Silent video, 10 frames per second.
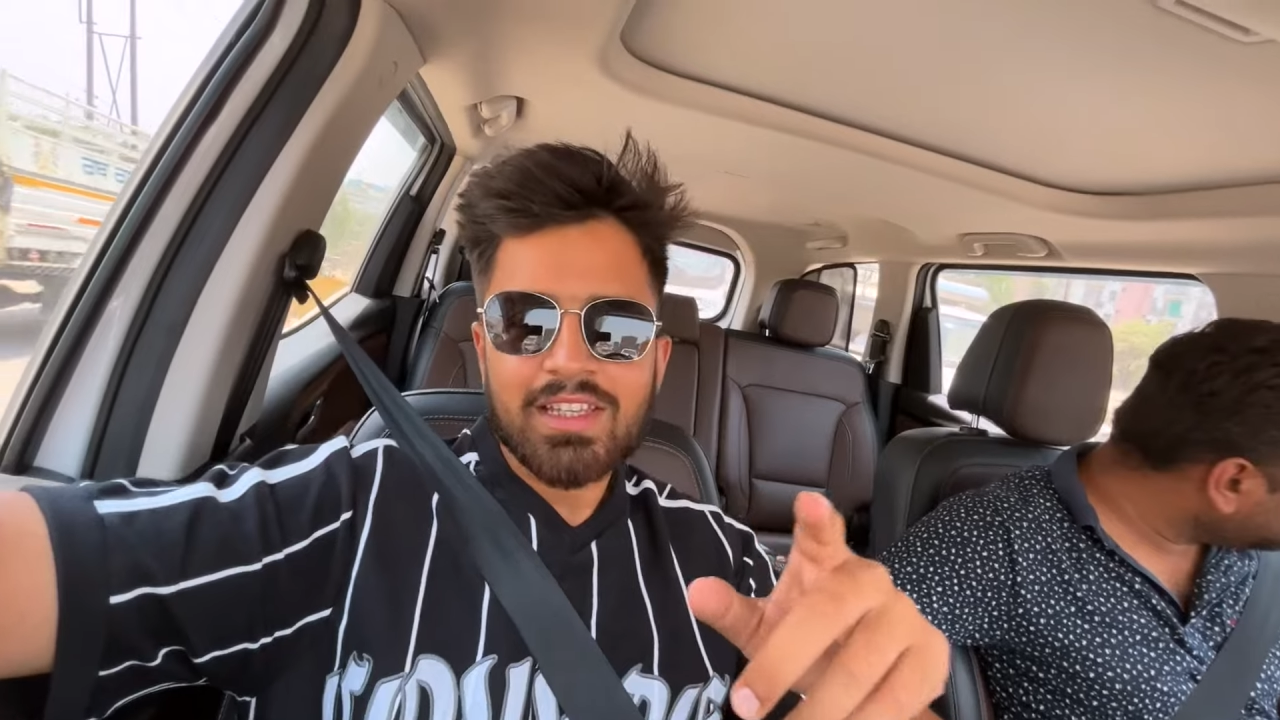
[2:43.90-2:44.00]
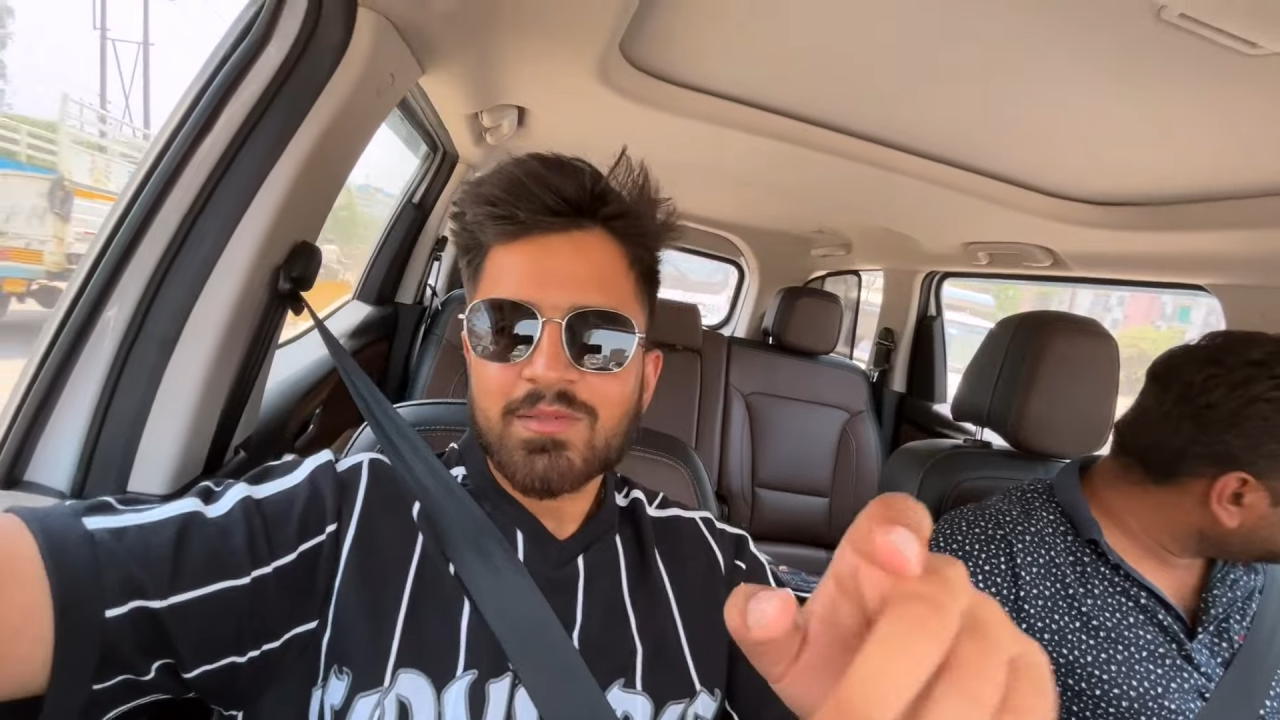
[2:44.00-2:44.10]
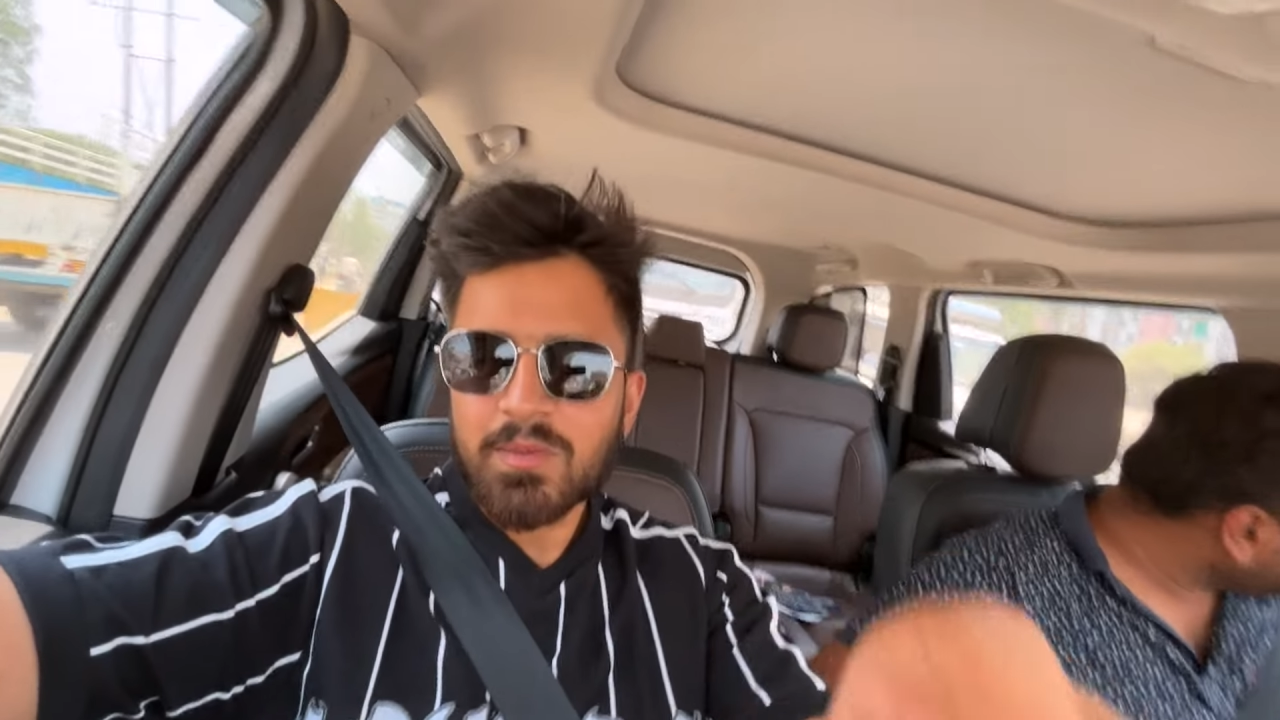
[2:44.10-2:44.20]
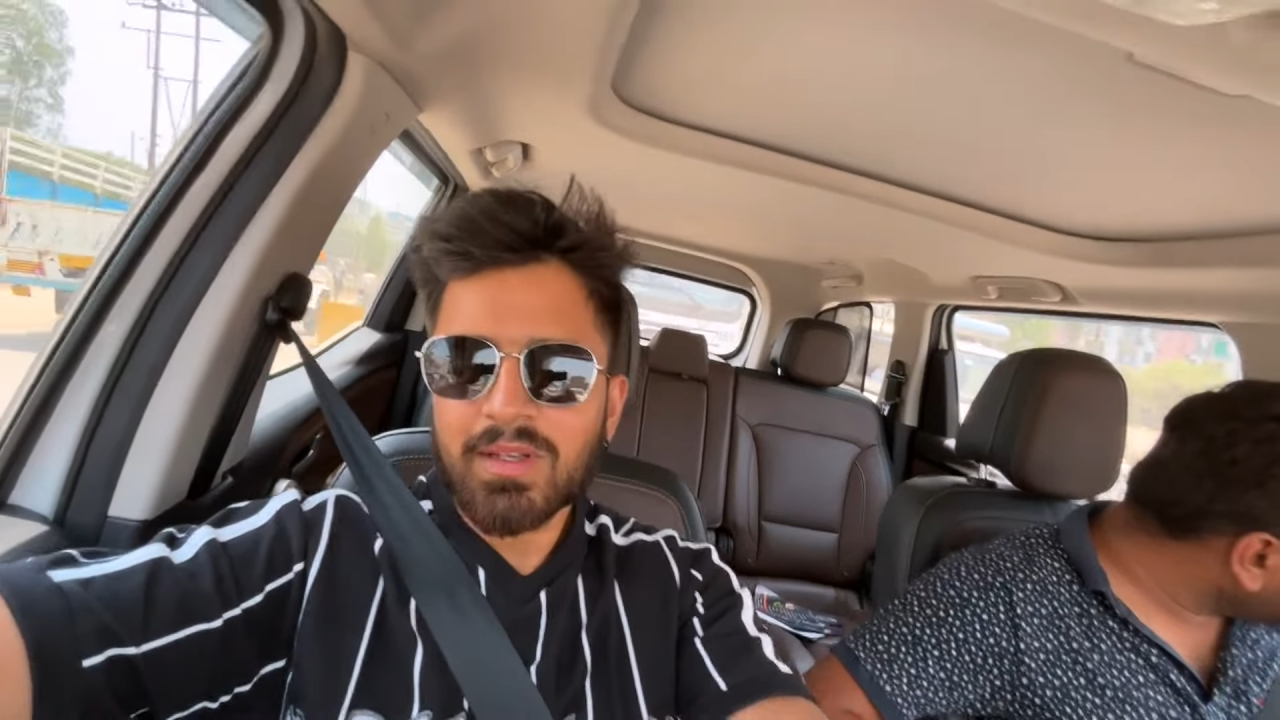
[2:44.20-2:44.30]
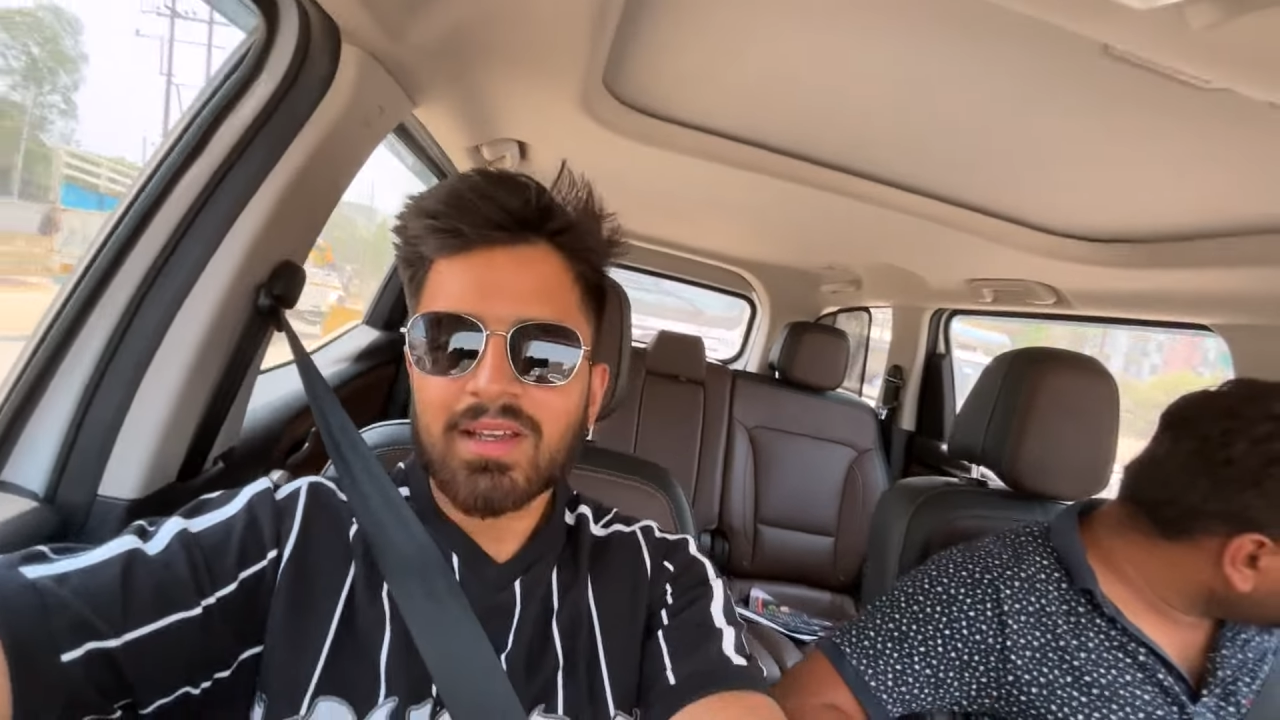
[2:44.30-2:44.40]

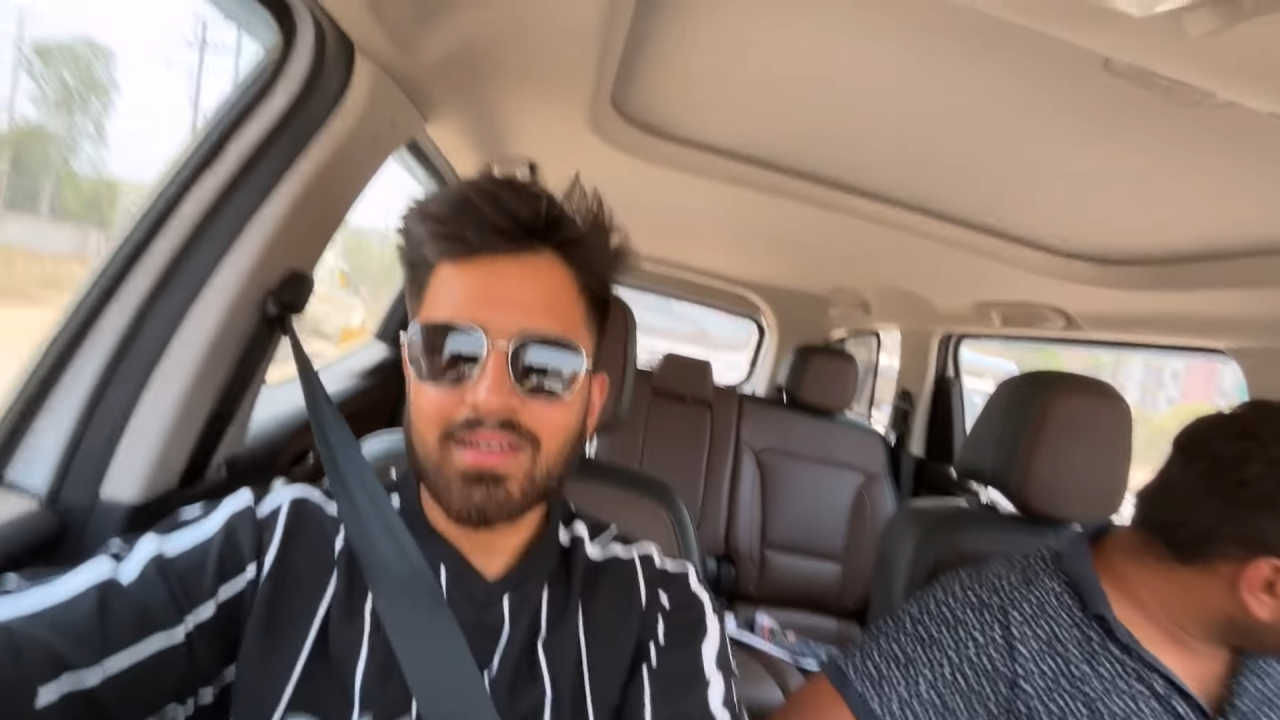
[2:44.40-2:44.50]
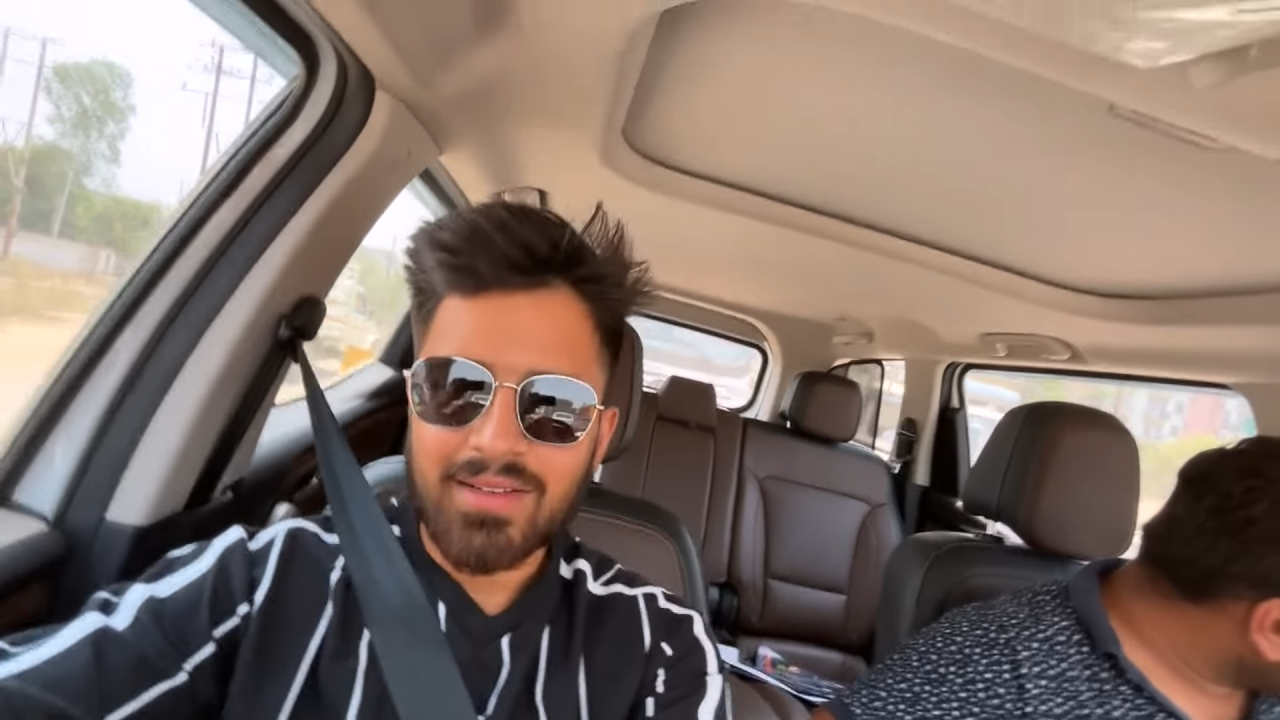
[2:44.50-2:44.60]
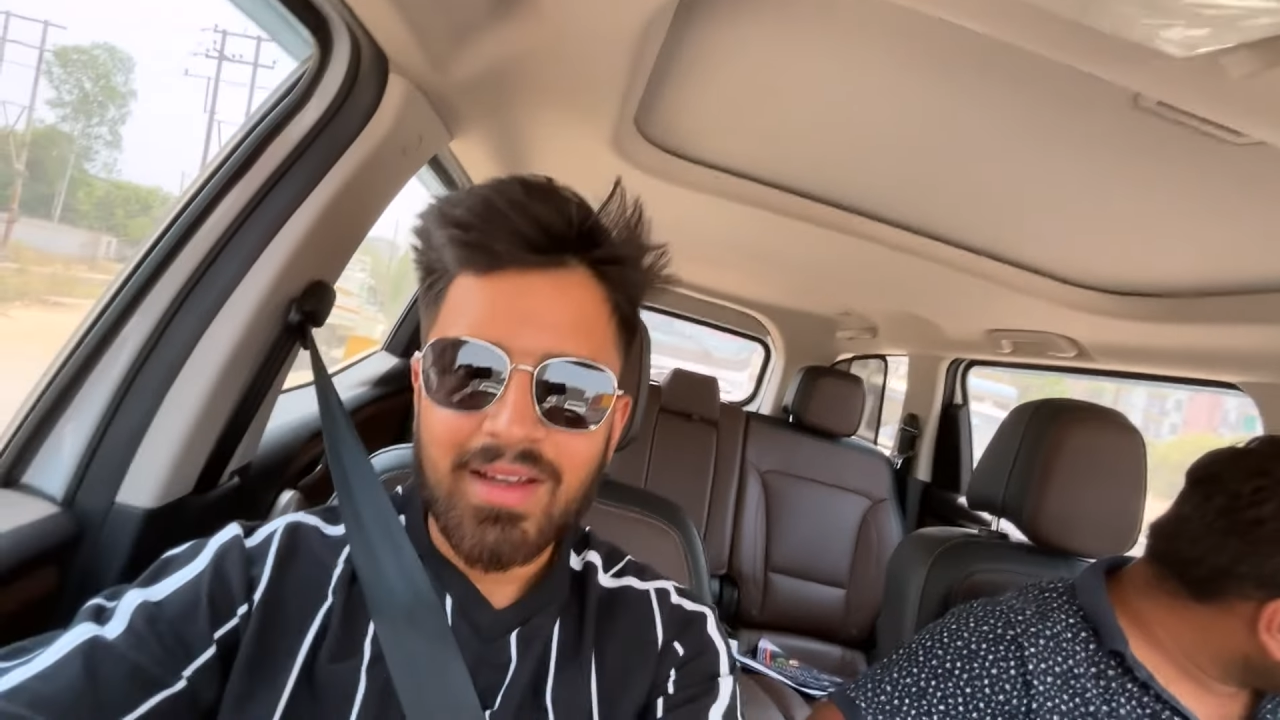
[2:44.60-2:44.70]
एच में ना